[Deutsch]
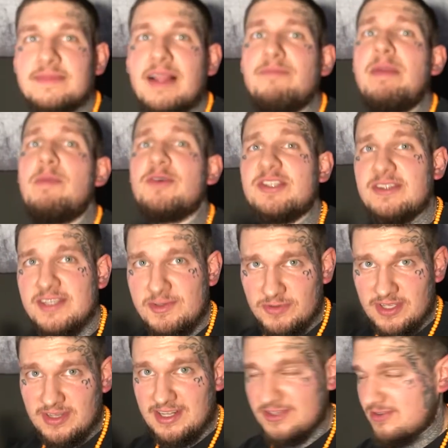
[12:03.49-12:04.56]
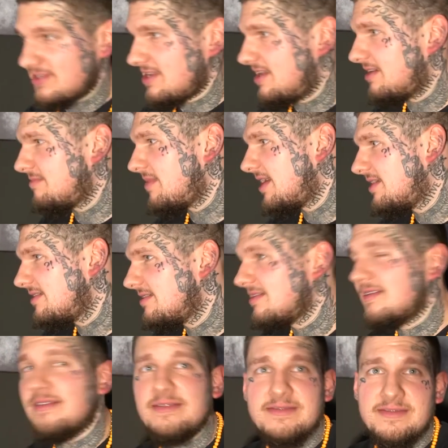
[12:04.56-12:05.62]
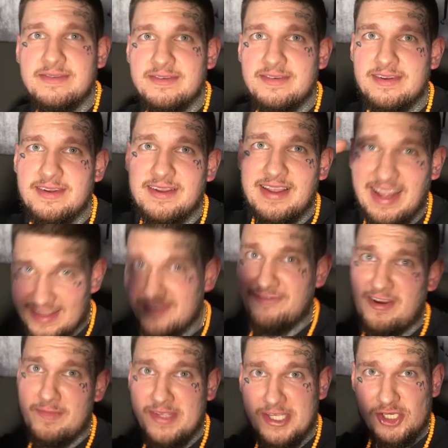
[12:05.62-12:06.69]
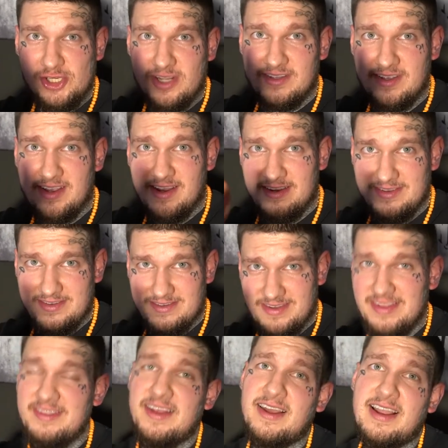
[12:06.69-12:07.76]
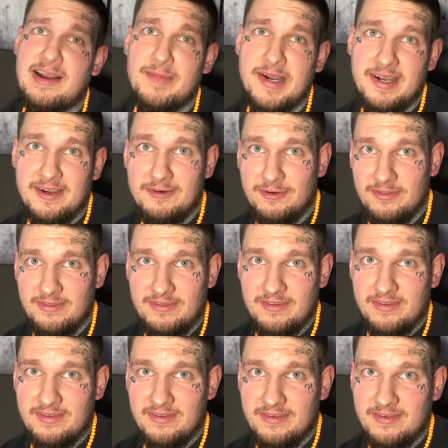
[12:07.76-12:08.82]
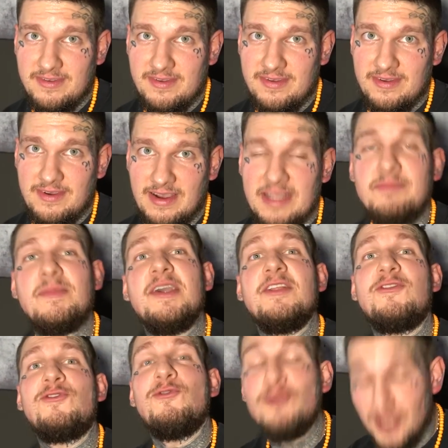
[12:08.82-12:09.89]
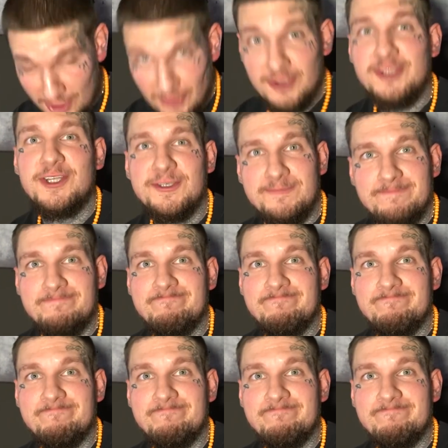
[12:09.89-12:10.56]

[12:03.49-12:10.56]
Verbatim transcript: Mir muss, ich muss noch dazu sagen, meine ganze Familie stand gerade hinter der Kamera und hat mir zugeguckt.